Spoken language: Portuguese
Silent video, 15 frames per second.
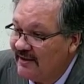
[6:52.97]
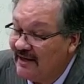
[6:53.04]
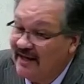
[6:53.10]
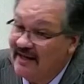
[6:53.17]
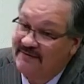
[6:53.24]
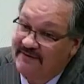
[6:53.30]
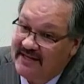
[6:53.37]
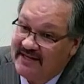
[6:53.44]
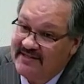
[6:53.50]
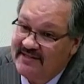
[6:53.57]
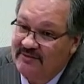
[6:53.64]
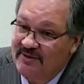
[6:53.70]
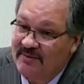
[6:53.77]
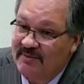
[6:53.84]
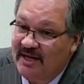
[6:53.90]
a referência
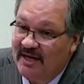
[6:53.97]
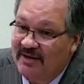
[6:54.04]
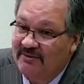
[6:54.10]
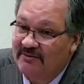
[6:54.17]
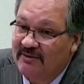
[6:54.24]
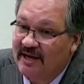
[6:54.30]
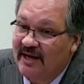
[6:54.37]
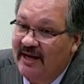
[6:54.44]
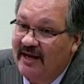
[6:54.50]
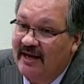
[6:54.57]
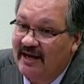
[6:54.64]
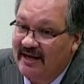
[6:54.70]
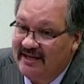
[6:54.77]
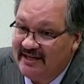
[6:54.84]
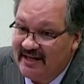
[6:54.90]
no hebraico é
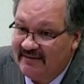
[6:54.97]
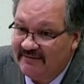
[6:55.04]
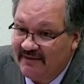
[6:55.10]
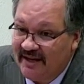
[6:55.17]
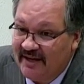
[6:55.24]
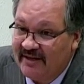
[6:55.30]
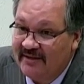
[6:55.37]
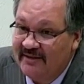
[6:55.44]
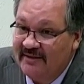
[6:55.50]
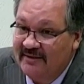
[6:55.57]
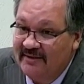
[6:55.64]
a Yahvé,